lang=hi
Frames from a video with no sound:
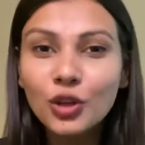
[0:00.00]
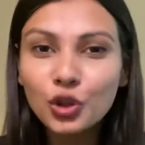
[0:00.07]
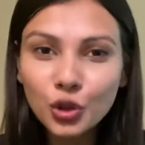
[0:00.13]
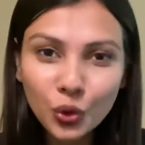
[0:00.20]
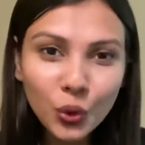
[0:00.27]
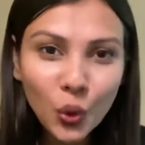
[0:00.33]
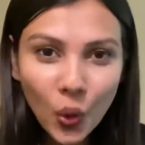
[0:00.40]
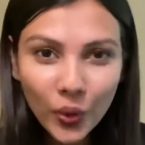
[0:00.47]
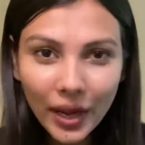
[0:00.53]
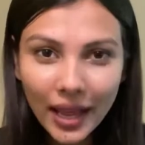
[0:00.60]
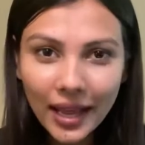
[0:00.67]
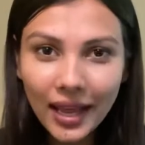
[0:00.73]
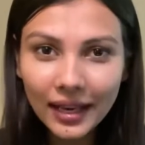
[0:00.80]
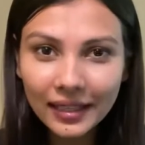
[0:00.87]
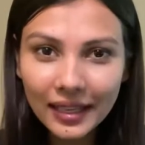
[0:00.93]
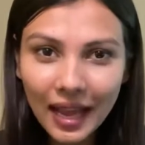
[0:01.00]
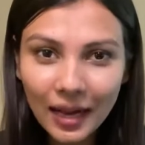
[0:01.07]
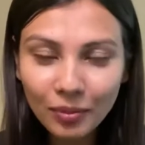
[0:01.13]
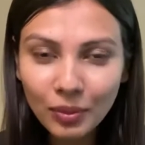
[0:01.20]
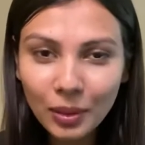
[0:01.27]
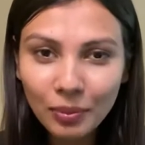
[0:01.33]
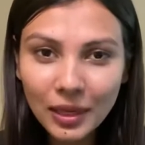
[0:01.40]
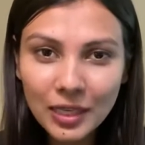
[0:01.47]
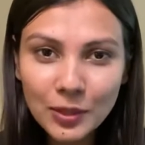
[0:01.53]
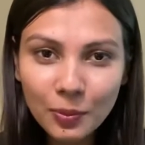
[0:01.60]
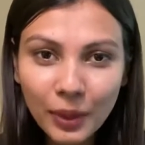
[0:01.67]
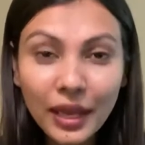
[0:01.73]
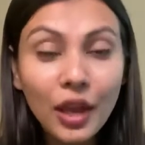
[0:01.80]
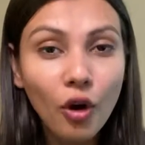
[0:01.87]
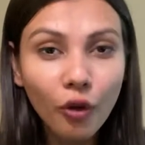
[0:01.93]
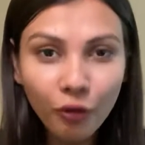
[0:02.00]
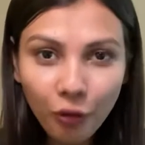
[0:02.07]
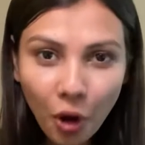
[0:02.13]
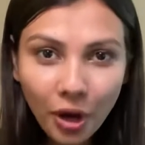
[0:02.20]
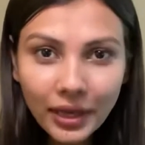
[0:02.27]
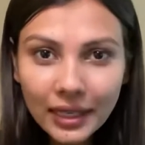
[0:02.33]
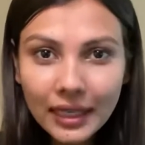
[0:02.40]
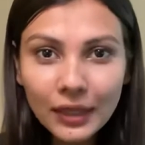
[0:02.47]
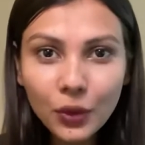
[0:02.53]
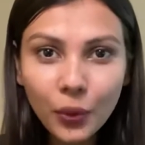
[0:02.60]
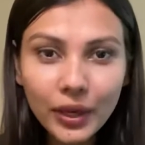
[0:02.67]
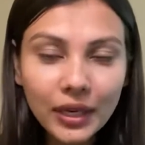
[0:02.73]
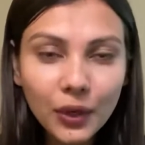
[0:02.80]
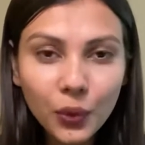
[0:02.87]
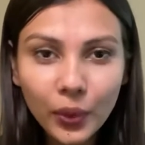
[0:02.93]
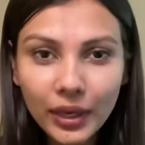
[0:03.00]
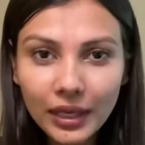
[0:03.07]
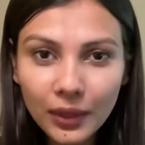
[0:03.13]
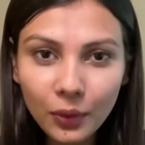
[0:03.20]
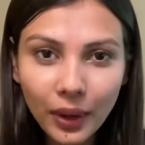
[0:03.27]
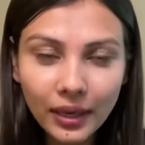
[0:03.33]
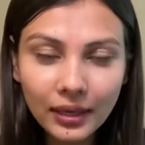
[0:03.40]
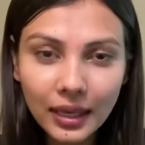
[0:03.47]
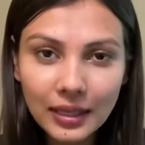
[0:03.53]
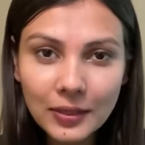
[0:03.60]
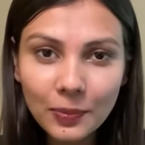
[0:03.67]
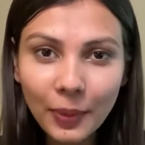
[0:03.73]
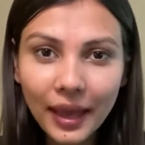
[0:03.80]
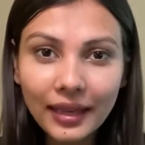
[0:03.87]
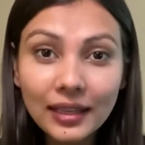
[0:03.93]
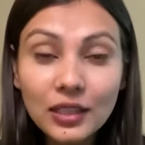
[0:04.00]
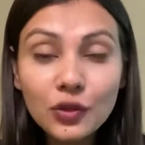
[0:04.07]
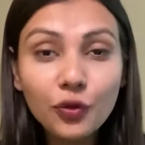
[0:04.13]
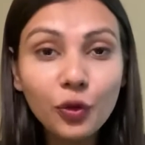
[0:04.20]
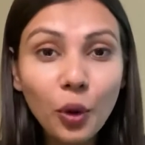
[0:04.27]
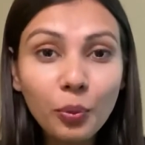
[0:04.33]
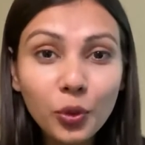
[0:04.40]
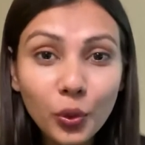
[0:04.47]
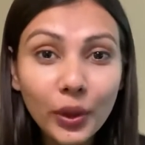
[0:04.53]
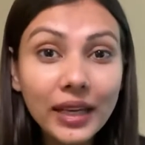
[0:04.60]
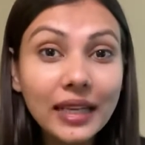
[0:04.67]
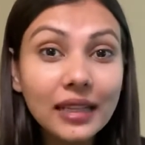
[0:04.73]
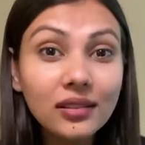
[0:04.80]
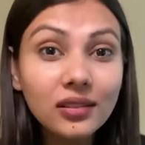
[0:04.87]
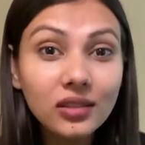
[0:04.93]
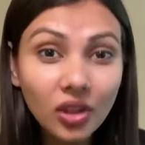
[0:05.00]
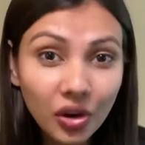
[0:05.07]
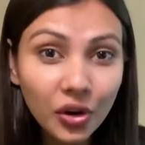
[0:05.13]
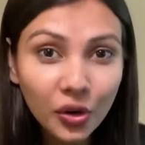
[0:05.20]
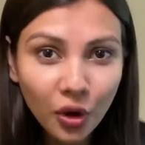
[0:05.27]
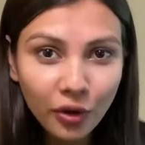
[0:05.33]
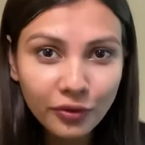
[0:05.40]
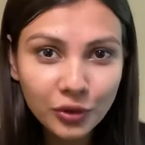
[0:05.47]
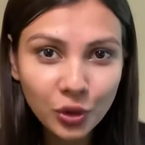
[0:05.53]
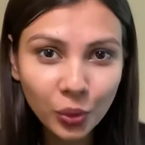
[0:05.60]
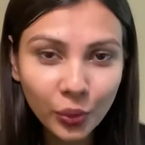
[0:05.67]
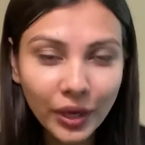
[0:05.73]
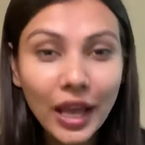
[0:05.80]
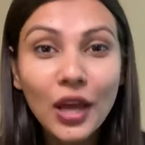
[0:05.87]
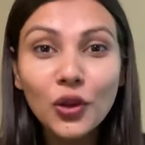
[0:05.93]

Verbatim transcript: शुरू हो रहा है अन अकेडमी प्लस पे फॉर नीट 2021 एस्पायरेंट्स फ्रॉम 23rd ऑफ जून